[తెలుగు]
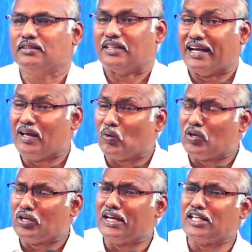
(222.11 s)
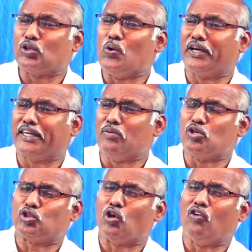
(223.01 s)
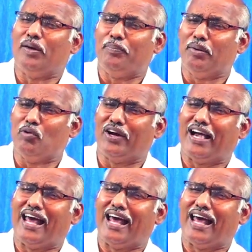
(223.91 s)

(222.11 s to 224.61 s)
తనకున్న సౌఖ్యము సౌలభ్యము